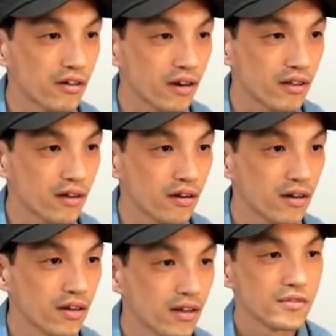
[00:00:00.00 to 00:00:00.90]

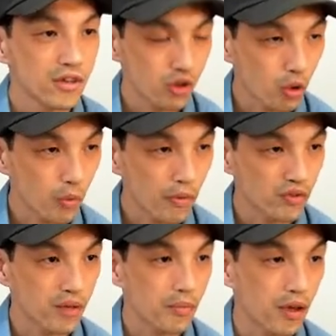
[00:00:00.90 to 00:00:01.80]
그래서 최소
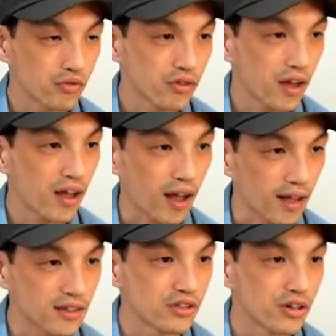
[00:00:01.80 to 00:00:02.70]
공배수의 배수가
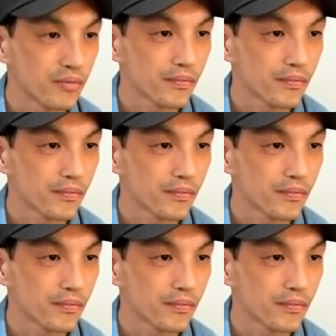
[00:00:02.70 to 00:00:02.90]
아니죠.